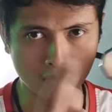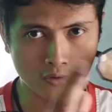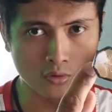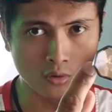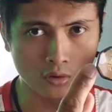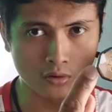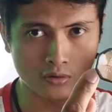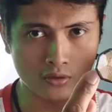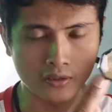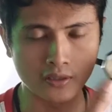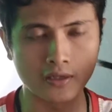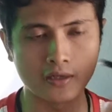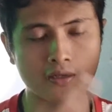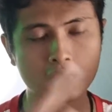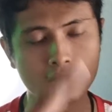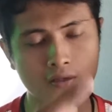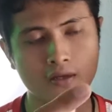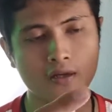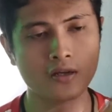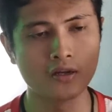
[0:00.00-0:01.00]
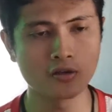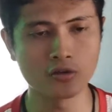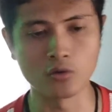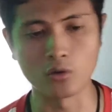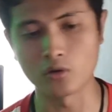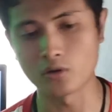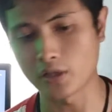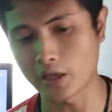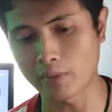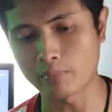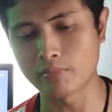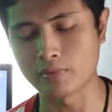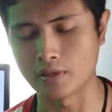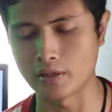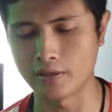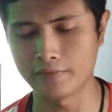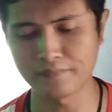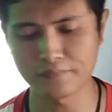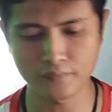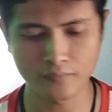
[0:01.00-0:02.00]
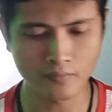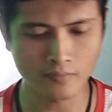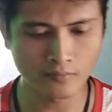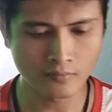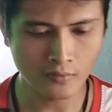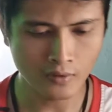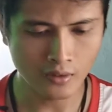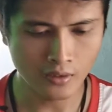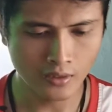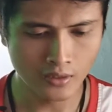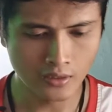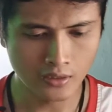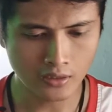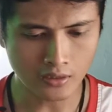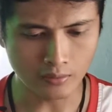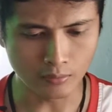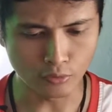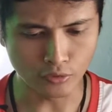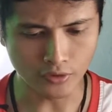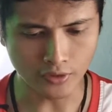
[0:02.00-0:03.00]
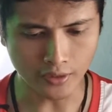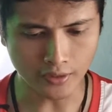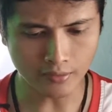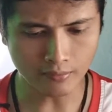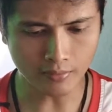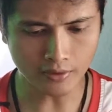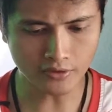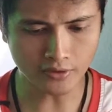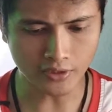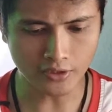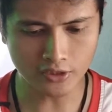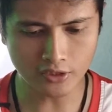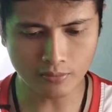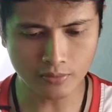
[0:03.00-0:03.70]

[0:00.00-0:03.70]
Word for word: gold ya gold cap ya. Kemudian max tension